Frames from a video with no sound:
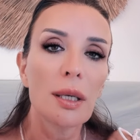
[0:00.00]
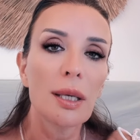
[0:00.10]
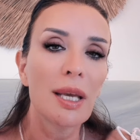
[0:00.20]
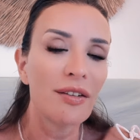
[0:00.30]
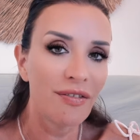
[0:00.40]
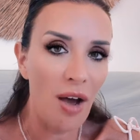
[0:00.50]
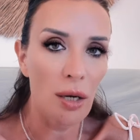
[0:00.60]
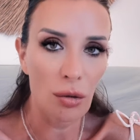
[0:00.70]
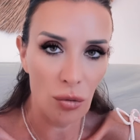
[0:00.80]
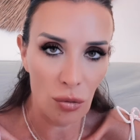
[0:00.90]
che
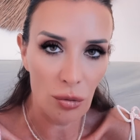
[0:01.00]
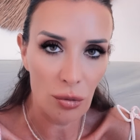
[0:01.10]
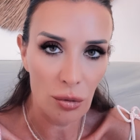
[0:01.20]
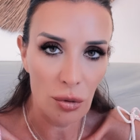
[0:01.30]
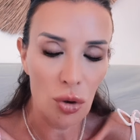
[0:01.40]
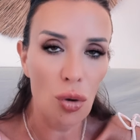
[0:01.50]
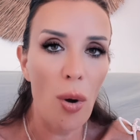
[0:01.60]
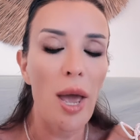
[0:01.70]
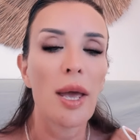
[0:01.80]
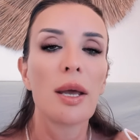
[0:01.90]
fanno,
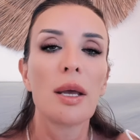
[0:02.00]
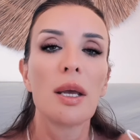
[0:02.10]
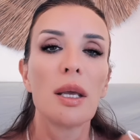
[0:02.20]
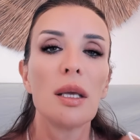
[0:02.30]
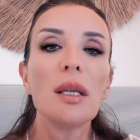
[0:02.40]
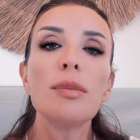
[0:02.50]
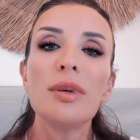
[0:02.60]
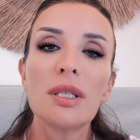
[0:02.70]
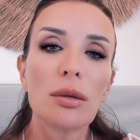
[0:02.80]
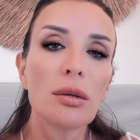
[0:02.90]
cioè il
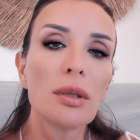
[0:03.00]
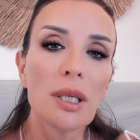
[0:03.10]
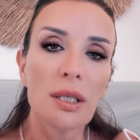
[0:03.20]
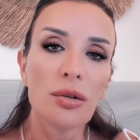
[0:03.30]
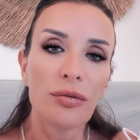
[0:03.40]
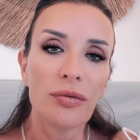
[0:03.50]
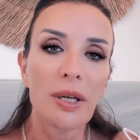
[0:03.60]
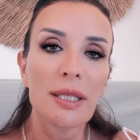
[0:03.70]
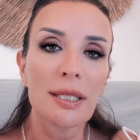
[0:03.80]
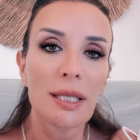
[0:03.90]
bisogno della
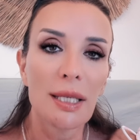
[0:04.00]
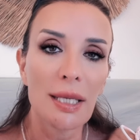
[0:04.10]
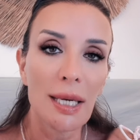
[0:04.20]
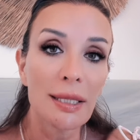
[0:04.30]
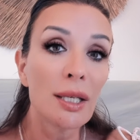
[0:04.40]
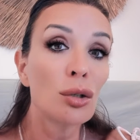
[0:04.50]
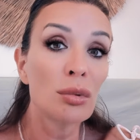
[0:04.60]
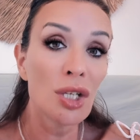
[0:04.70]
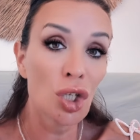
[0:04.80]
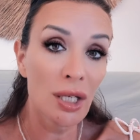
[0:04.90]
sofferenza degli altri
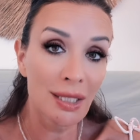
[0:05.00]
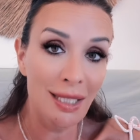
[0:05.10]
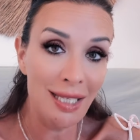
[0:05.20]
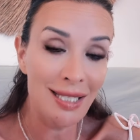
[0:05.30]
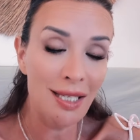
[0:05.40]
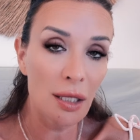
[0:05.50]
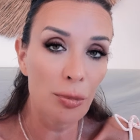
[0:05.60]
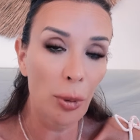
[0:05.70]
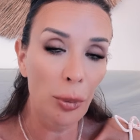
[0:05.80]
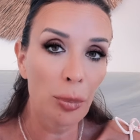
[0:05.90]
come certezza del
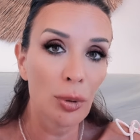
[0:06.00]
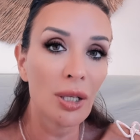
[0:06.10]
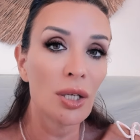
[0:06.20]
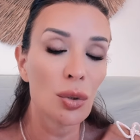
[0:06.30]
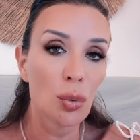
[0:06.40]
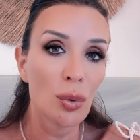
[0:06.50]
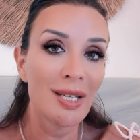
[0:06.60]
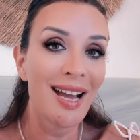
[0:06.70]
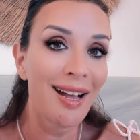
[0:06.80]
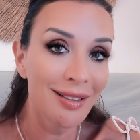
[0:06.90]
proprio potere
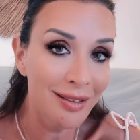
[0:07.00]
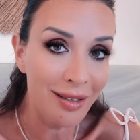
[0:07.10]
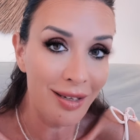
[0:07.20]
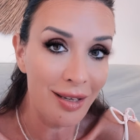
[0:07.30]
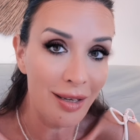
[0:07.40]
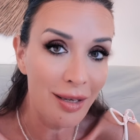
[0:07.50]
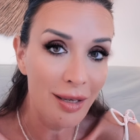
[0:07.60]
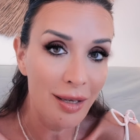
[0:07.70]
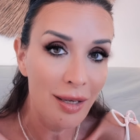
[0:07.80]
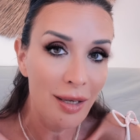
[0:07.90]
sugli altri
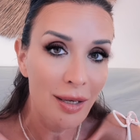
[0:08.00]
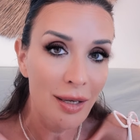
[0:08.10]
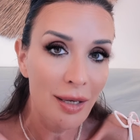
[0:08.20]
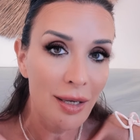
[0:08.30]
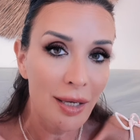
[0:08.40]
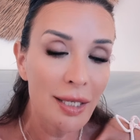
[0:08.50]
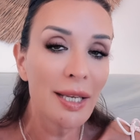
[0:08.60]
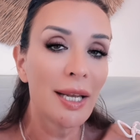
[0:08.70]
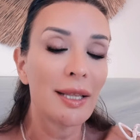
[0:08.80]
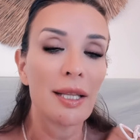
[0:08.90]
li
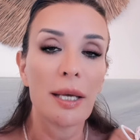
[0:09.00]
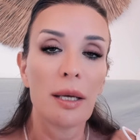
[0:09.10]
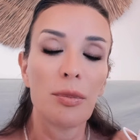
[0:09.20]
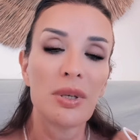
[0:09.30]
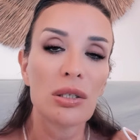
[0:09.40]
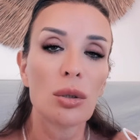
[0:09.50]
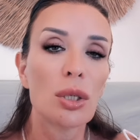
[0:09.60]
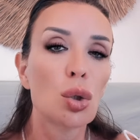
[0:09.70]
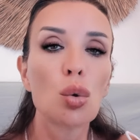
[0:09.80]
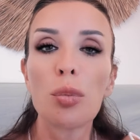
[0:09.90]
rende persone
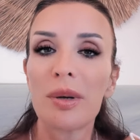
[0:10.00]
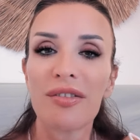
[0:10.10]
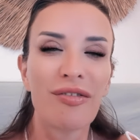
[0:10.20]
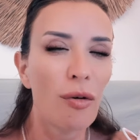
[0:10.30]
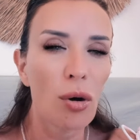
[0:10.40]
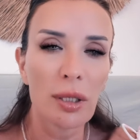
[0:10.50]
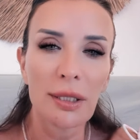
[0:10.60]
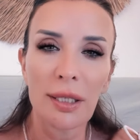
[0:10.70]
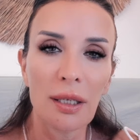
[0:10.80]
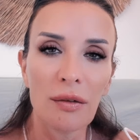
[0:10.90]
super
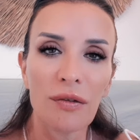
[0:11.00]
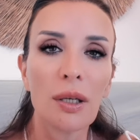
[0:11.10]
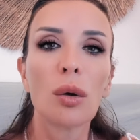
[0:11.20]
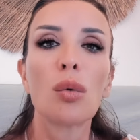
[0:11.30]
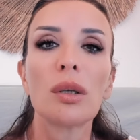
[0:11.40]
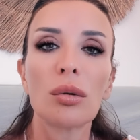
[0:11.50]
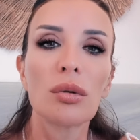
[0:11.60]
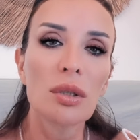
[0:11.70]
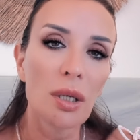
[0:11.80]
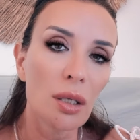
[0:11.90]
forti fino a quando
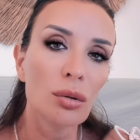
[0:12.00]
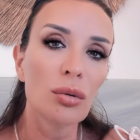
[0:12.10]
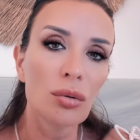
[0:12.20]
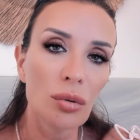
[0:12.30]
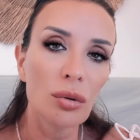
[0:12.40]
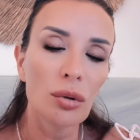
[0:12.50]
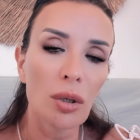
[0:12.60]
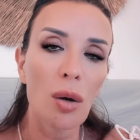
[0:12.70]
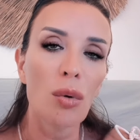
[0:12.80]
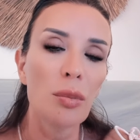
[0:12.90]
non si rendono conto
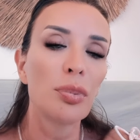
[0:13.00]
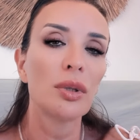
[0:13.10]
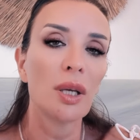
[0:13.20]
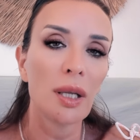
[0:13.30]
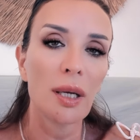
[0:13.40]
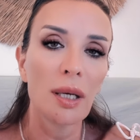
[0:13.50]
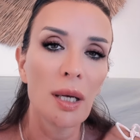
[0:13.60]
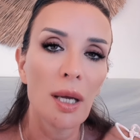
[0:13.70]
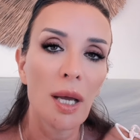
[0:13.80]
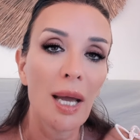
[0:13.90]
che quel potere
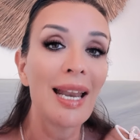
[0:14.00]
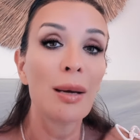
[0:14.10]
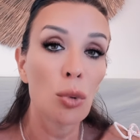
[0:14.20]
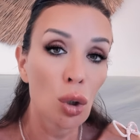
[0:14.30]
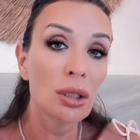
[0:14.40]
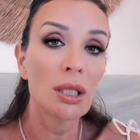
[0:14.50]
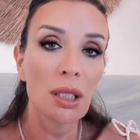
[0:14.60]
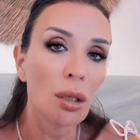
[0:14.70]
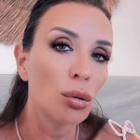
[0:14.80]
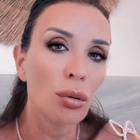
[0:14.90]
è la morte
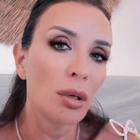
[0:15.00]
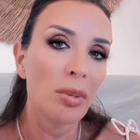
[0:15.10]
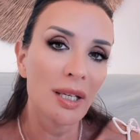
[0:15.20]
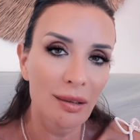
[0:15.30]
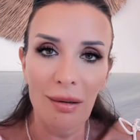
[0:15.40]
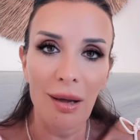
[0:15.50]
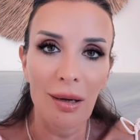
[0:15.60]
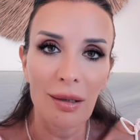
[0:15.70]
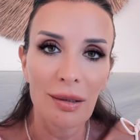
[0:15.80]
della loro libertà.